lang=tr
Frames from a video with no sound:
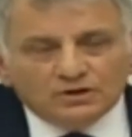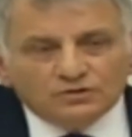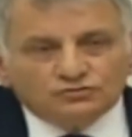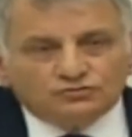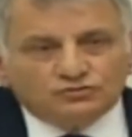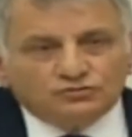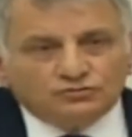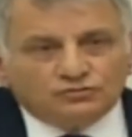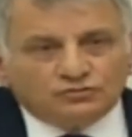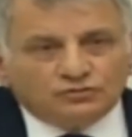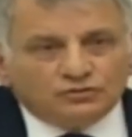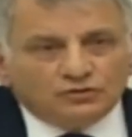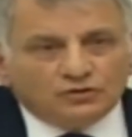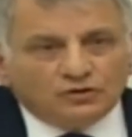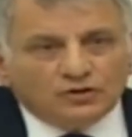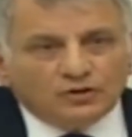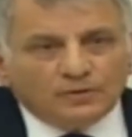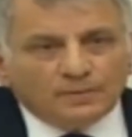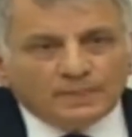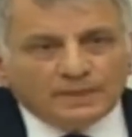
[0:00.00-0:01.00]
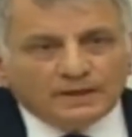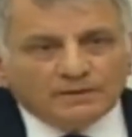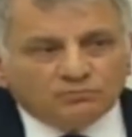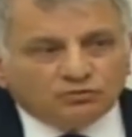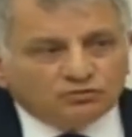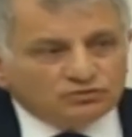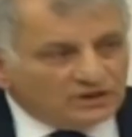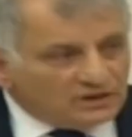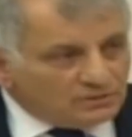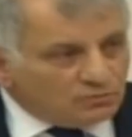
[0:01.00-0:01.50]
Çünkü
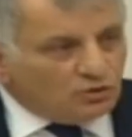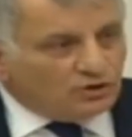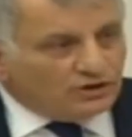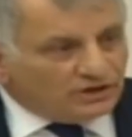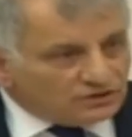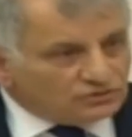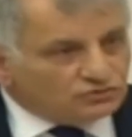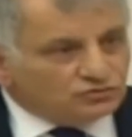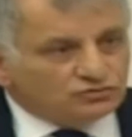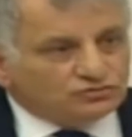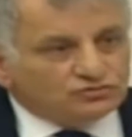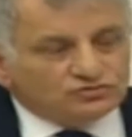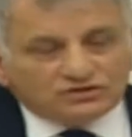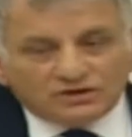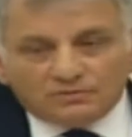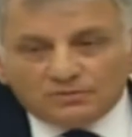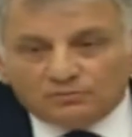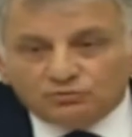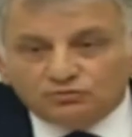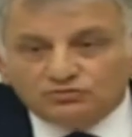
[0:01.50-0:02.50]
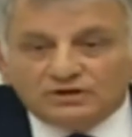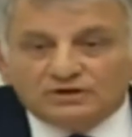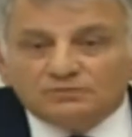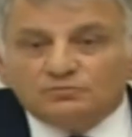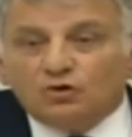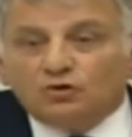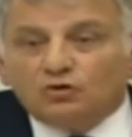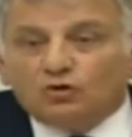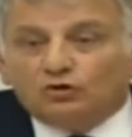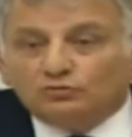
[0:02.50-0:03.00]
bunları böyle yazıyorsunuz ama bunların
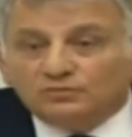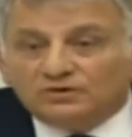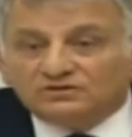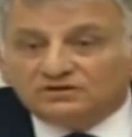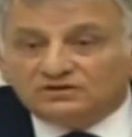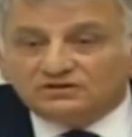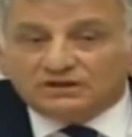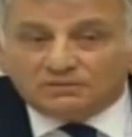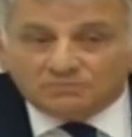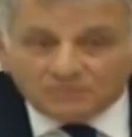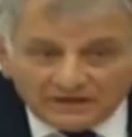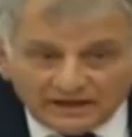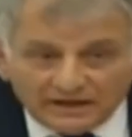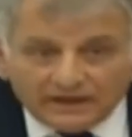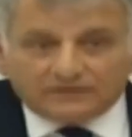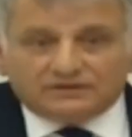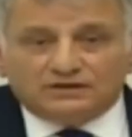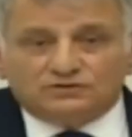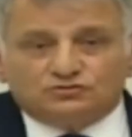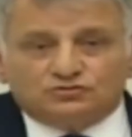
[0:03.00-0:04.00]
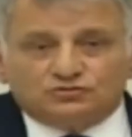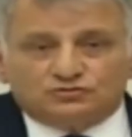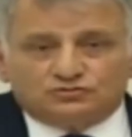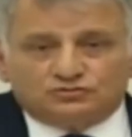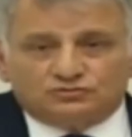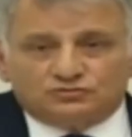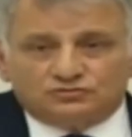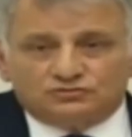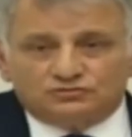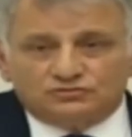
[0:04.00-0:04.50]
böyle olmadığını da bilerek
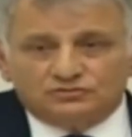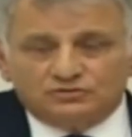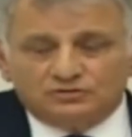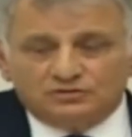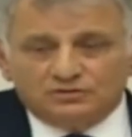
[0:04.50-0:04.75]
yazıyorsunuz.